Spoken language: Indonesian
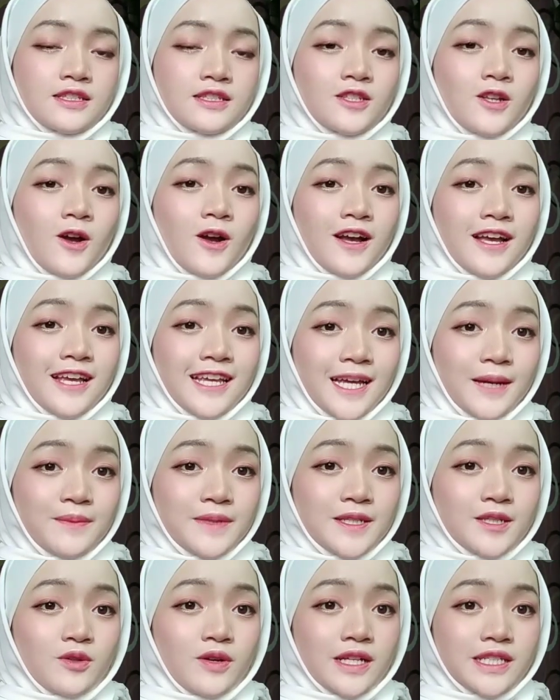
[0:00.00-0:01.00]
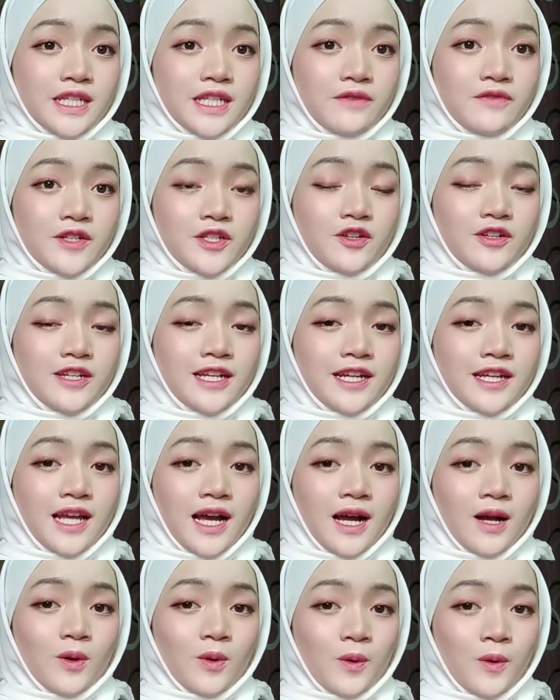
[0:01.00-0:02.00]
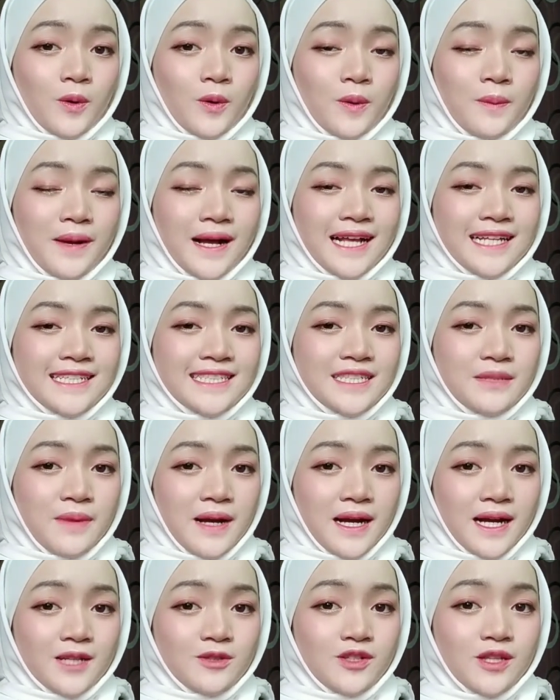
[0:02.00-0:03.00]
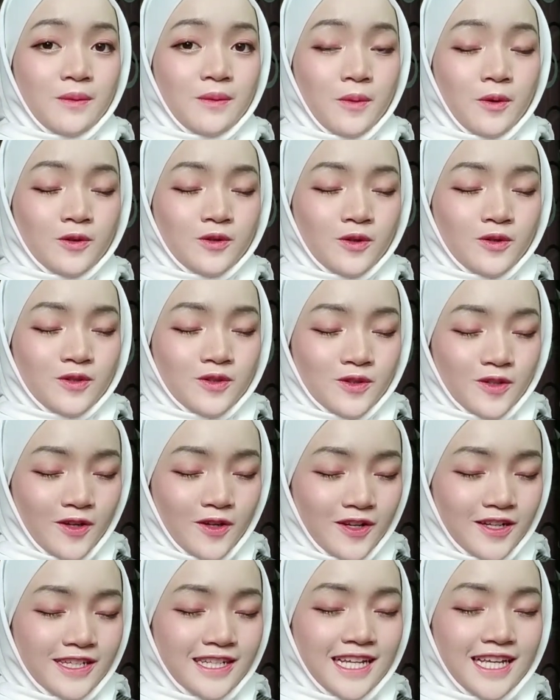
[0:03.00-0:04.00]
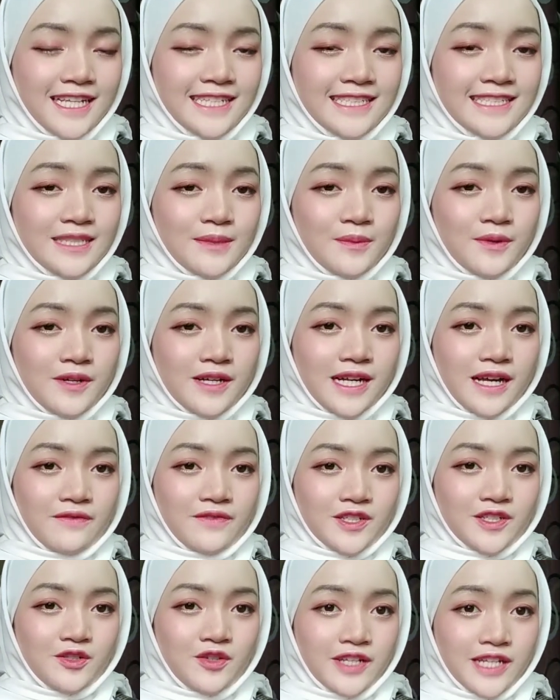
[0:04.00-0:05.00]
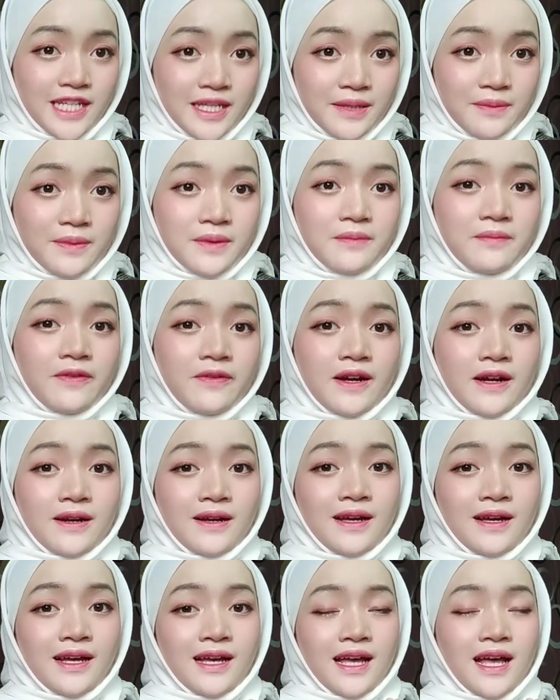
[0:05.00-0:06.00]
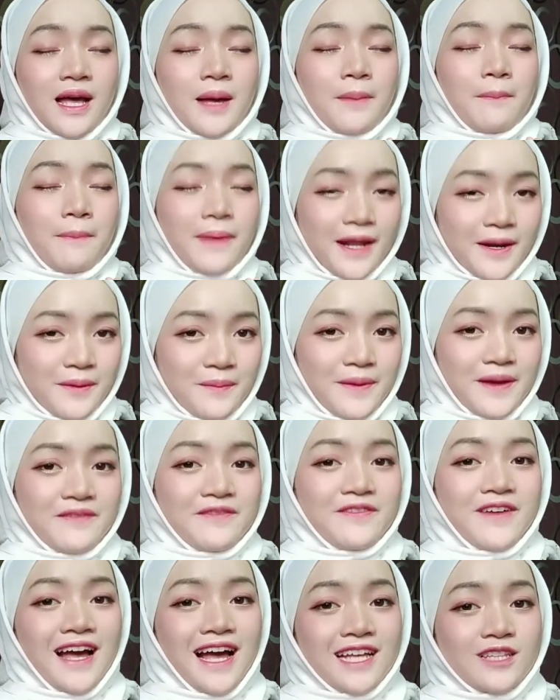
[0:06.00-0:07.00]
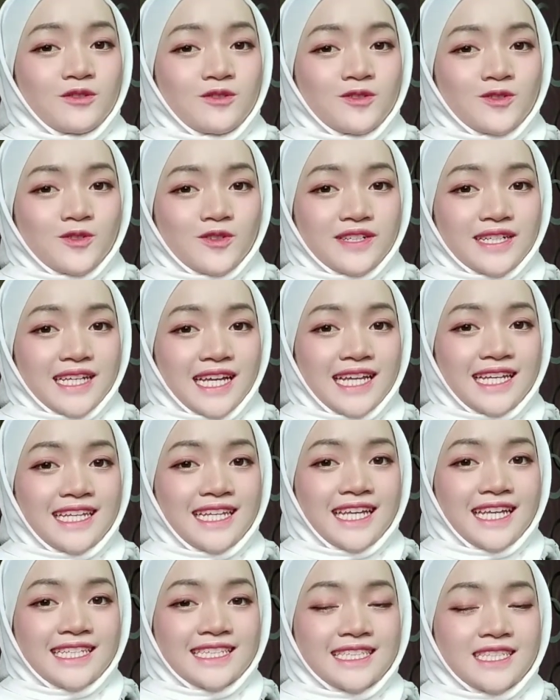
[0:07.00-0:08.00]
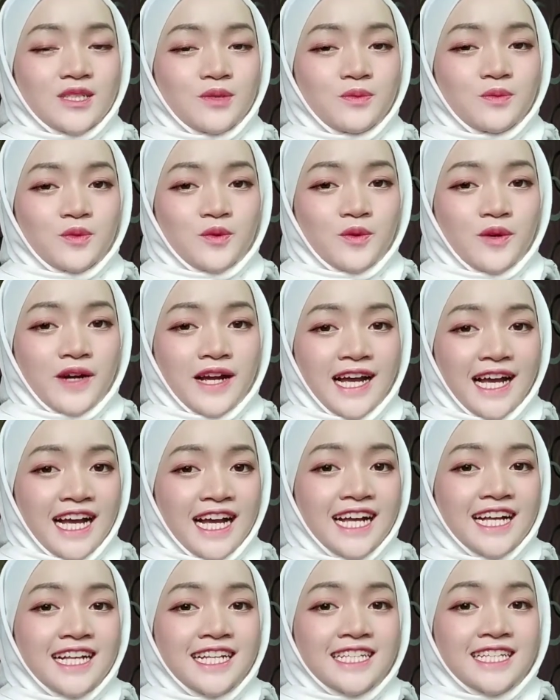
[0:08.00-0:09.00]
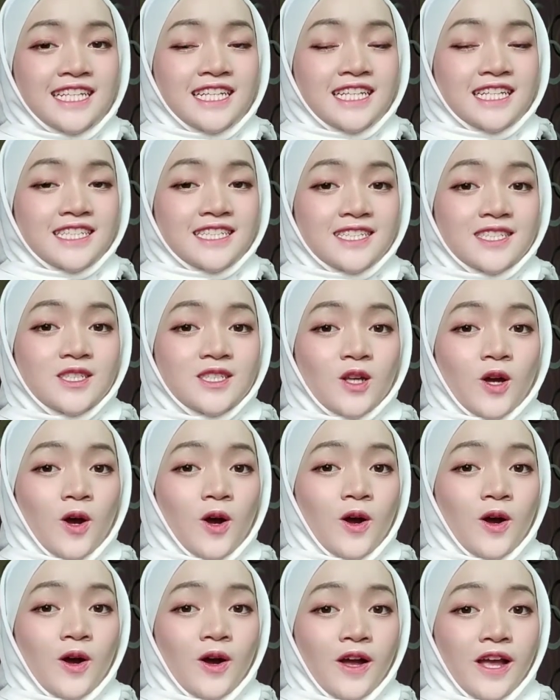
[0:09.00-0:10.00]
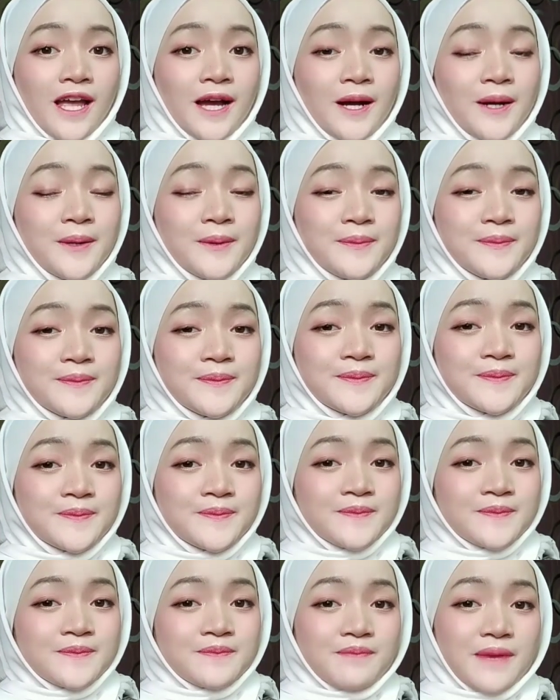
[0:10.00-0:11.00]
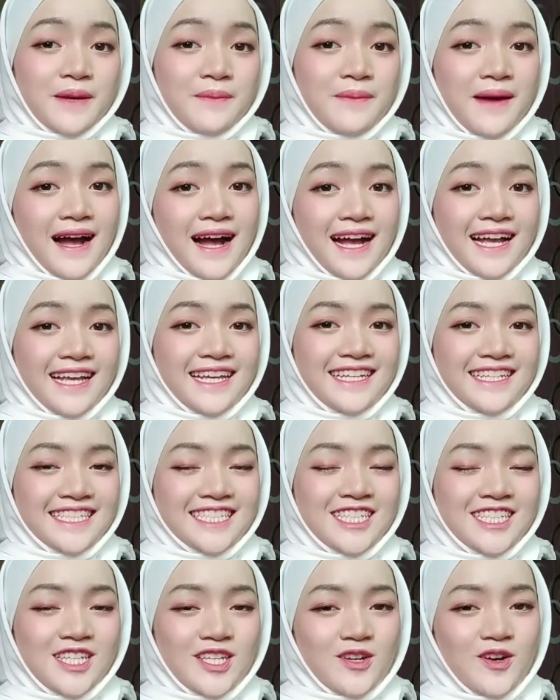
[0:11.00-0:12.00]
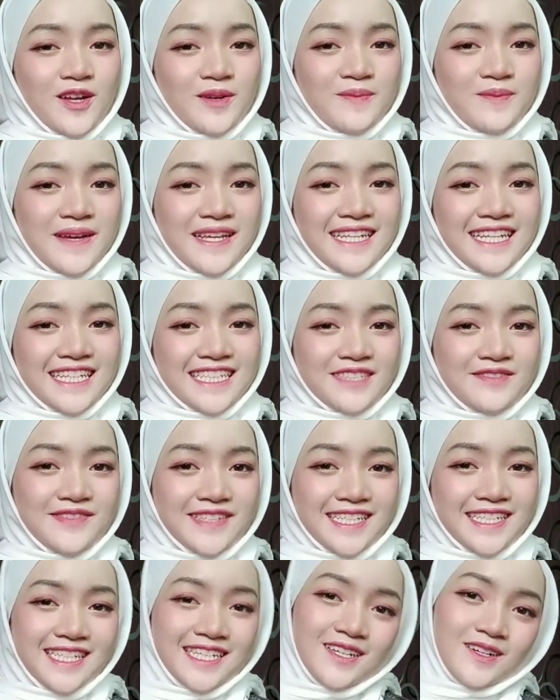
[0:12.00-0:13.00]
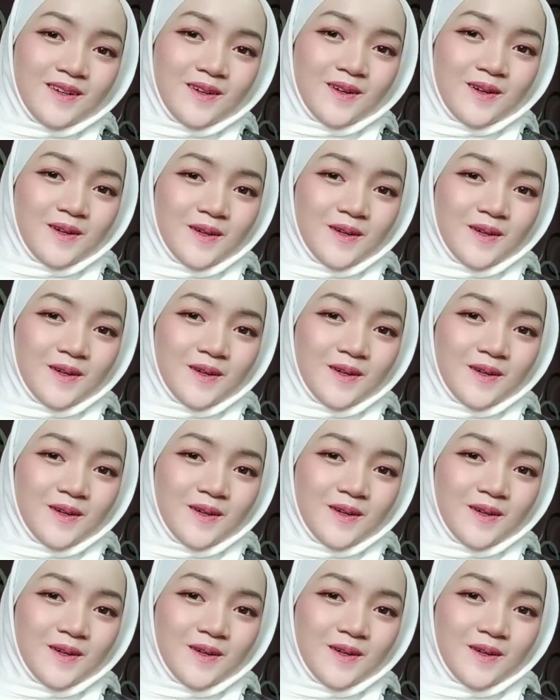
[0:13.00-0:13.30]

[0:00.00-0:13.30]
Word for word: So, yep, itu aja video dari aku. Makasih banget udah mau tonton dan semoga video ini bermanfaat untuk kalian semua. So, yep, bye-bye. See you on my next video.